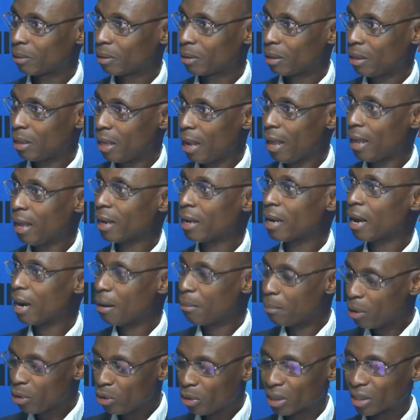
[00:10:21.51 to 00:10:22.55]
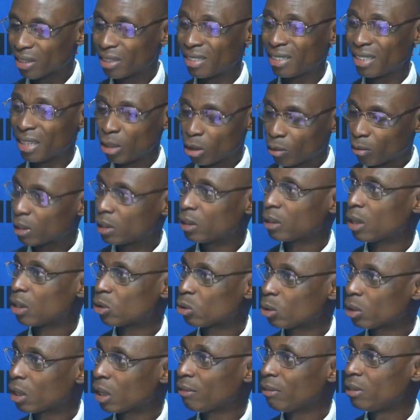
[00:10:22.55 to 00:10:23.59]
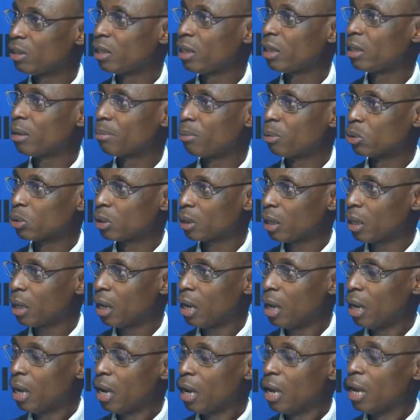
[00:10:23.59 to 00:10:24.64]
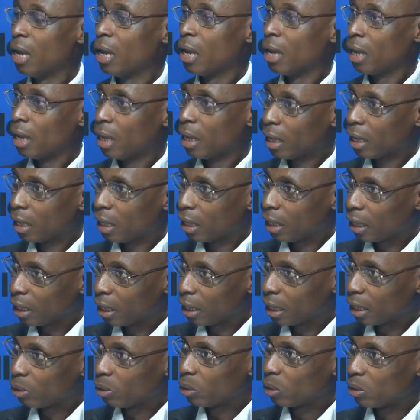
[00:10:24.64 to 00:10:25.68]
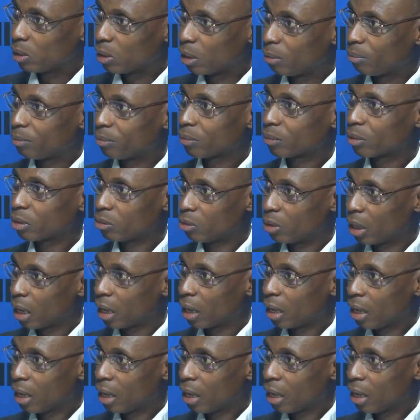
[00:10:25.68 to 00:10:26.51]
qui est également une ancienne revendication qui avait déjà été Justement, il y en a qui ont passé 15, ans, sans voilà.